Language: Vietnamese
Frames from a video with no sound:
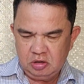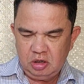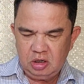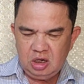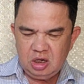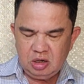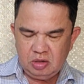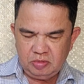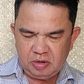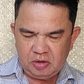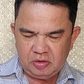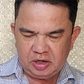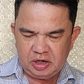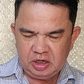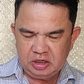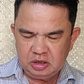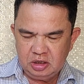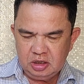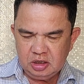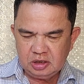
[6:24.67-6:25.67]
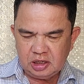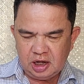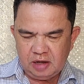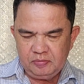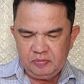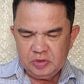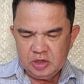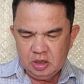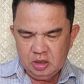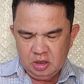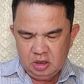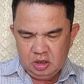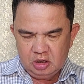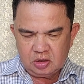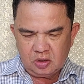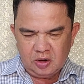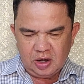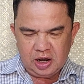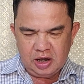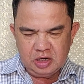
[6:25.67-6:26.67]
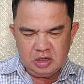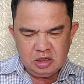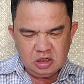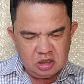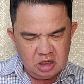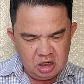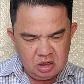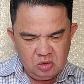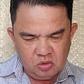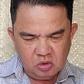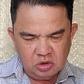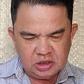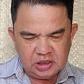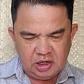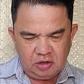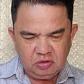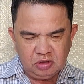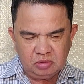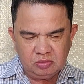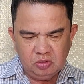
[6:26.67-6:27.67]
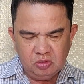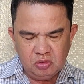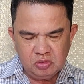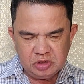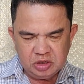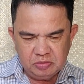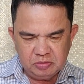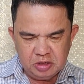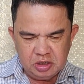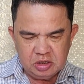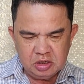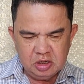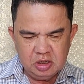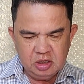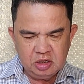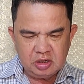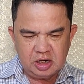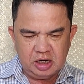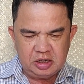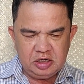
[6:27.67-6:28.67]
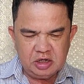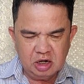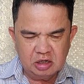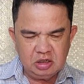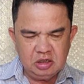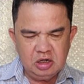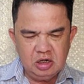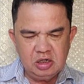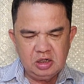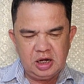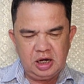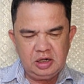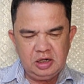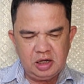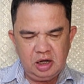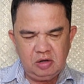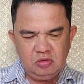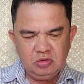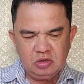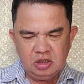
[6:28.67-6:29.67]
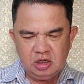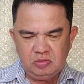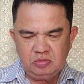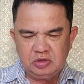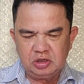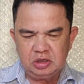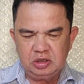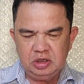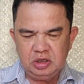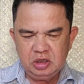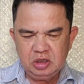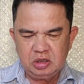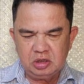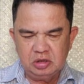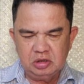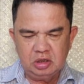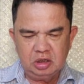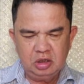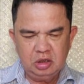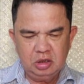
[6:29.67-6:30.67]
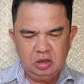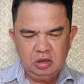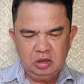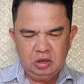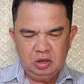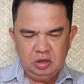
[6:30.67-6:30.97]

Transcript: đó là vào ngày 9 tháng 8 Tòa án Nhân dân quận 6 thành phố Hồ Chí Minh đã nhận đơn kháng cáo từ ông Trịnh Văn Cường.